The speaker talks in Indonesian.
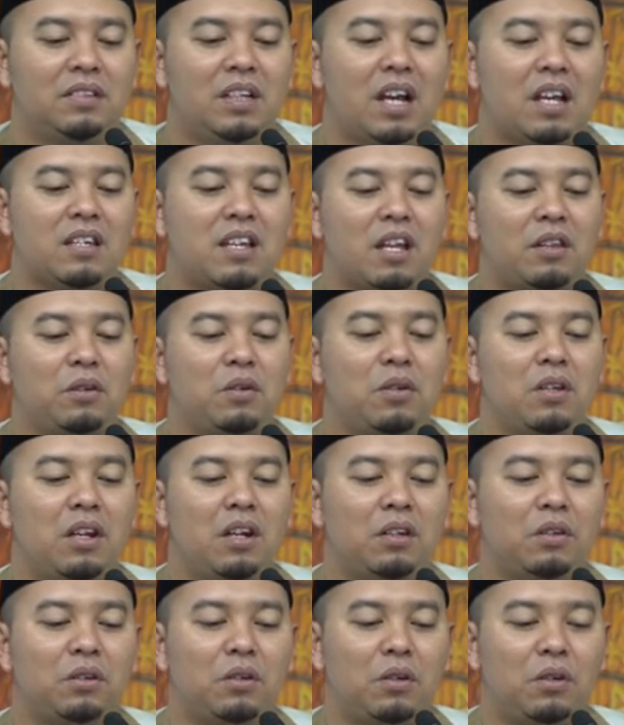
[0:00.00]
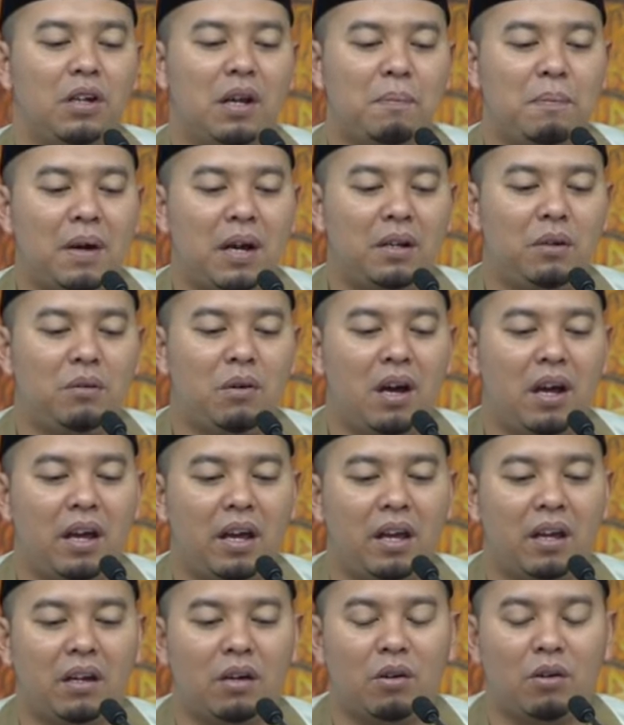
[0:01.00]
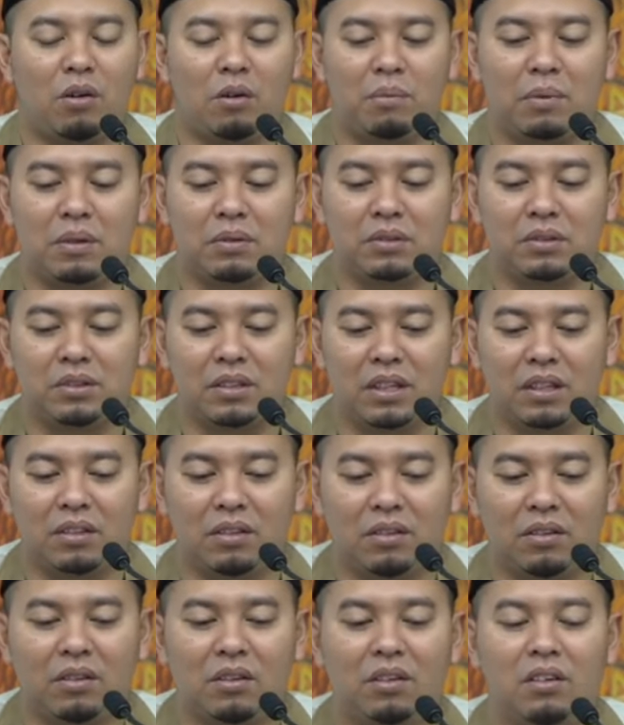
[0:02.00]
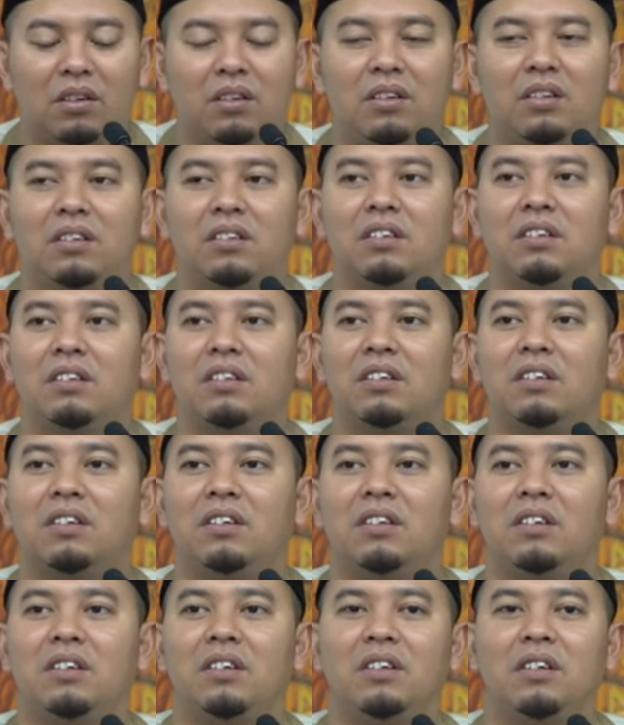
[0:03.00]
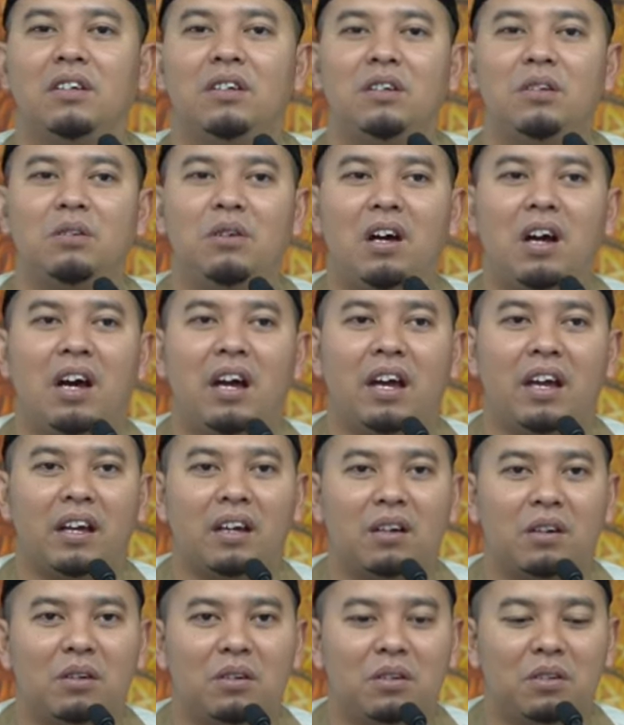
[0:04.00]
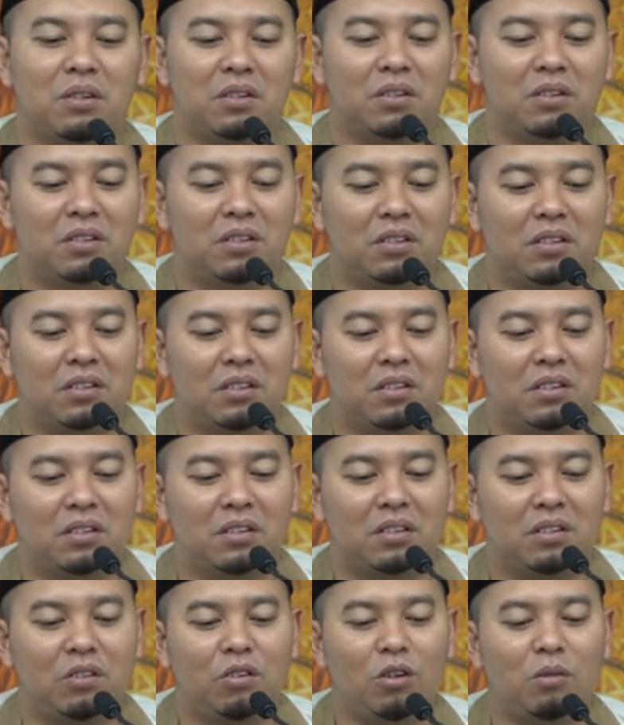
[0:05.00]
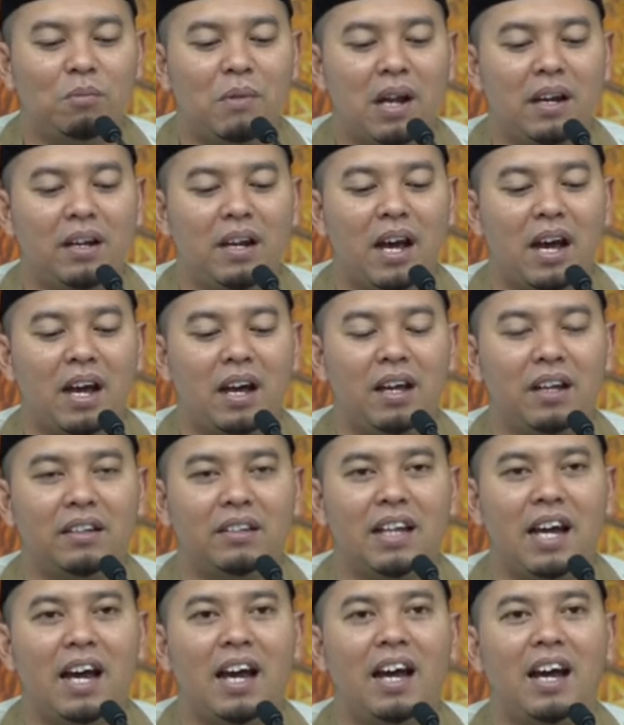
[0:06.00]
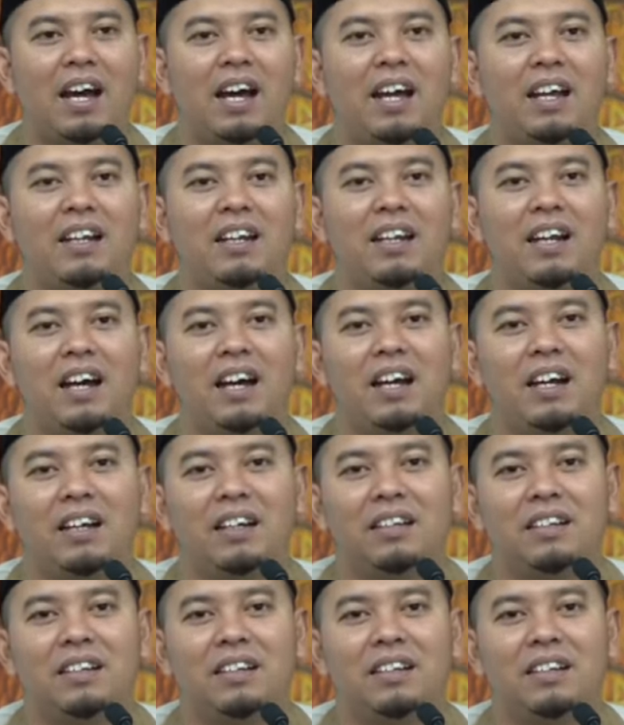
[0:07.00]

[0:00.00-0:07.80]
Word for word: yang satunya letuk dapat dua ekor Pak Ustaz oh dua ekor Kurban dak, Tak ada.